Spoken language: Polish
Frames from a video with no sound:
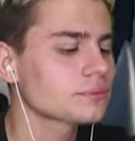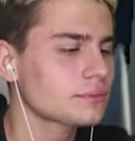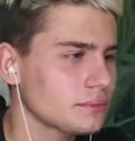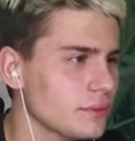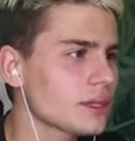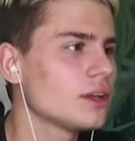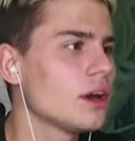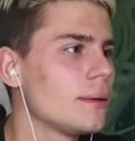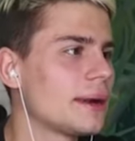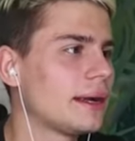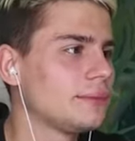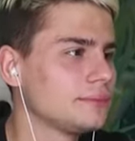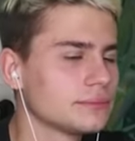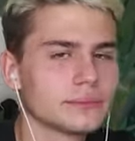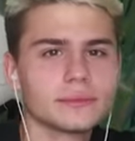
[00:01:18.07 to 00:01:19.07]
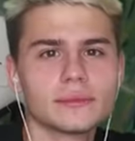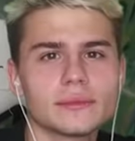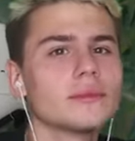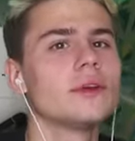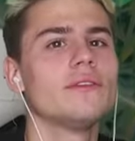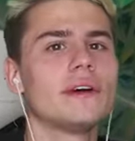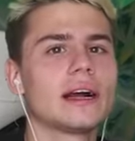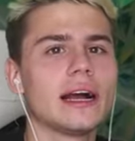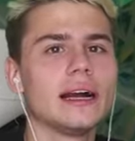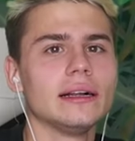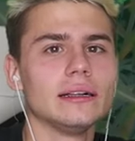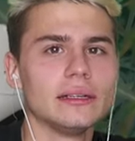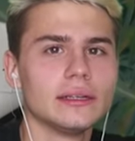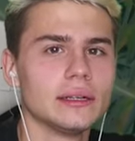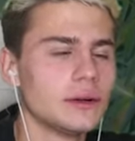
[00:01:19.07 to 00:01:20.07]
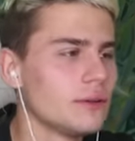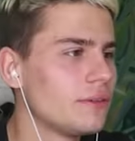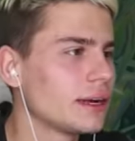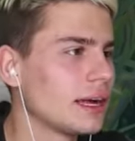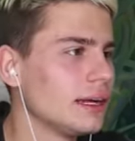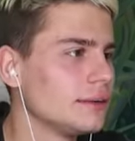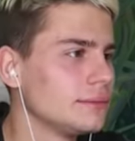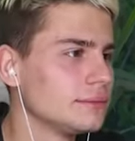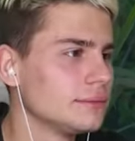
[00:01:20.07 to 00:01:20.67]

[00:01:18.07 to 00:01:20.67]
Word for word: losujesz, no Dobra. za duża rozbieżność. Uwaga, sorry, Uwaga.